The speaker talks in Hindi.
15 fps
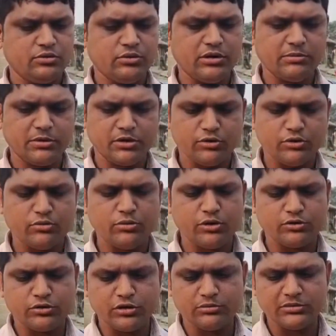वहाँ पर लोग
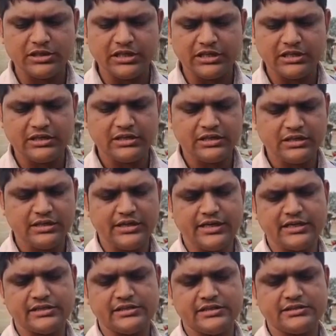बहुत कम था
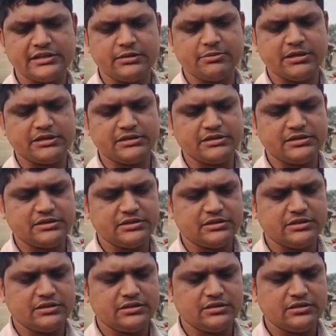लेडीज़ थी चार पाँच
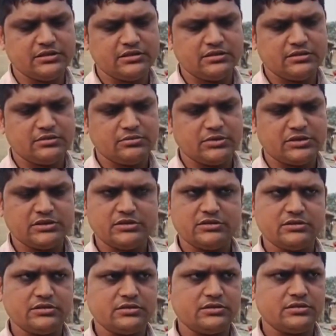
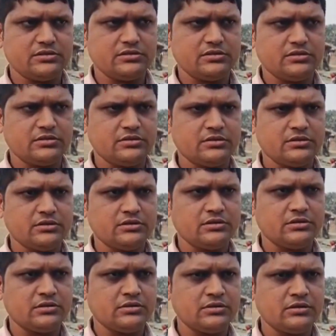से कुछ रखे
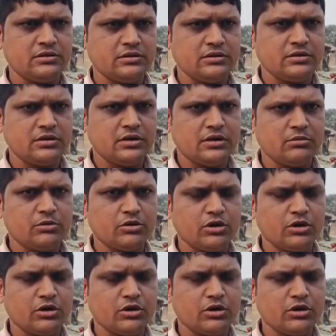थे वहाँ पे हम